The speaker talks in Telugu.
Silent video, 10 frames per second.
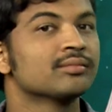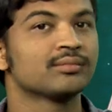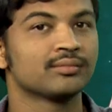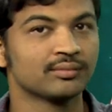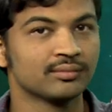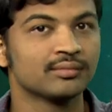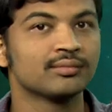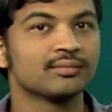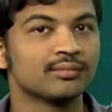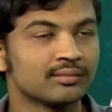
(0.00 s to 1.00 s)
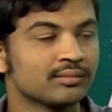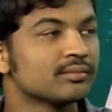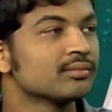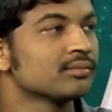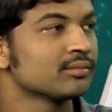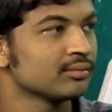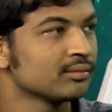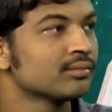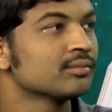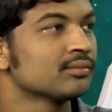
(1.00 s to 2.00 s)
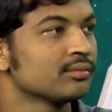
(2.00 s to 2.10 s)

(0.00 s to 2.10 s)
మొదటగా మనకు ఆ కథ అందులో కనిపిస్తుంది